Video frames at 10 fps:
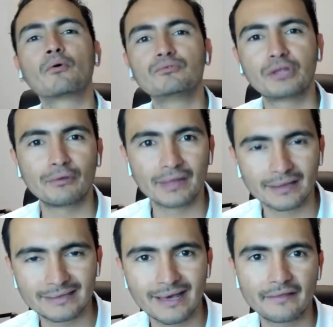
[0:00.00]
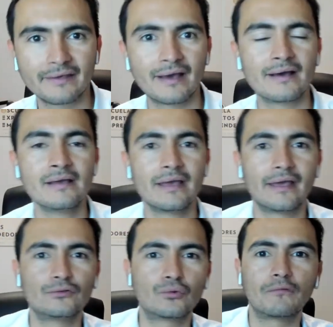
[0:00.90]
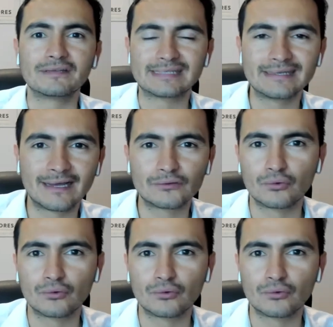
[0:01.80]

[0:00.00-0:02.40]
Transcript: productividad día a día en tu oficina,